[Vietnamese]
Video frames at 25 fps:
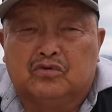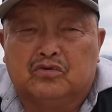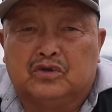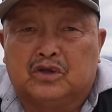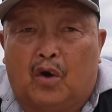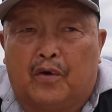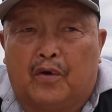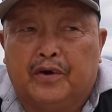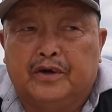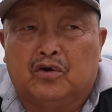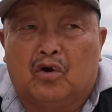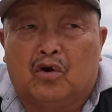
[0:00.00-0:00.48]
dùng
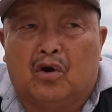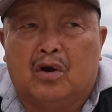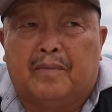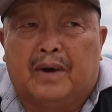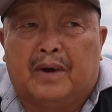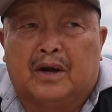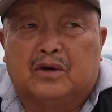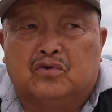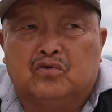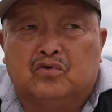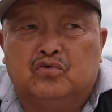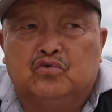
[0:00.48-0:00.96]
tàu ý rồi là
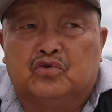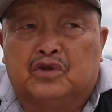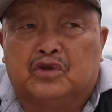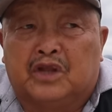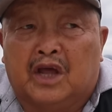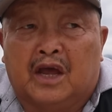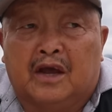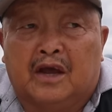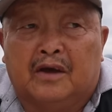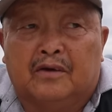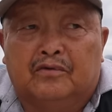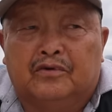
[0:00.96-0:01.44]
mà chú
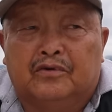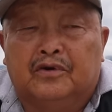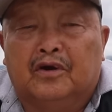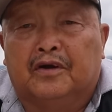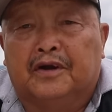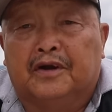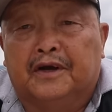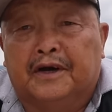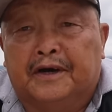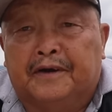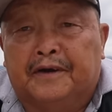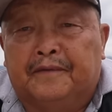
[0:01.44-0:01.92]
tệ của
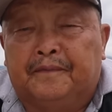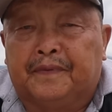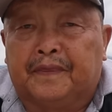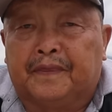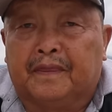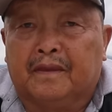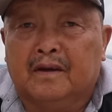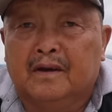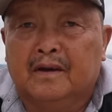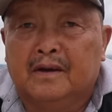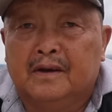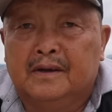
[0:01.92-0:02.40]
nó nè
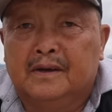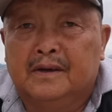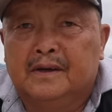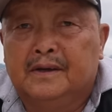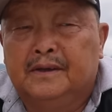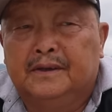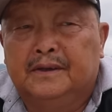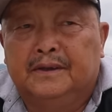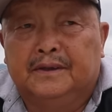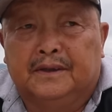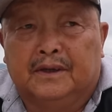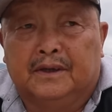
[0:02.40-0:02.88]

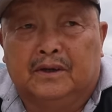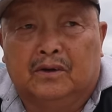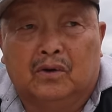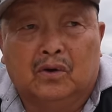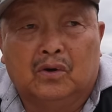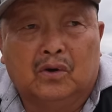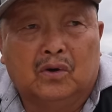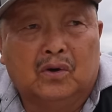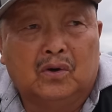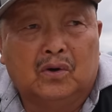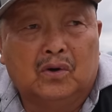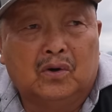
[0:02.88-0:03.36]

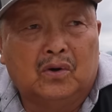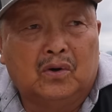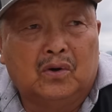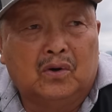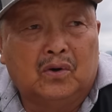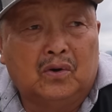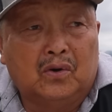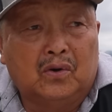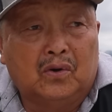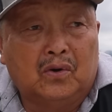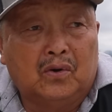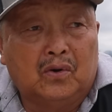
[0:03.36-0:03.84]

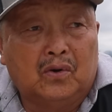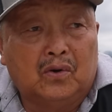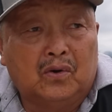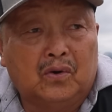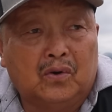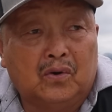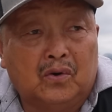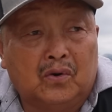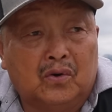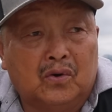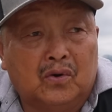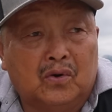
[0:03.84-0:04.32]

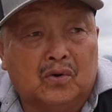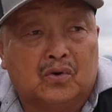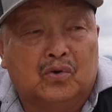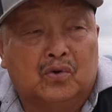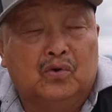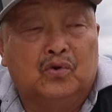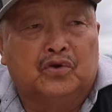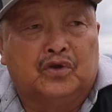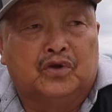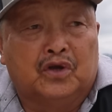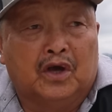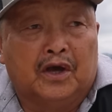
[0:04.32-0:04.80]
ô
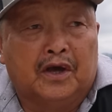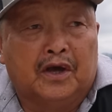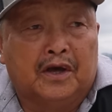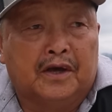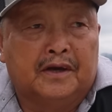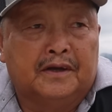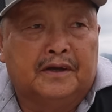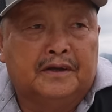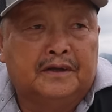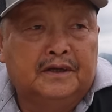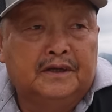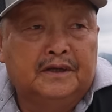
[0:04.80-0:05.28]
cụ
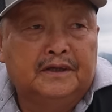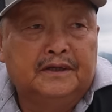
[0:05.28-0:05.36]
chè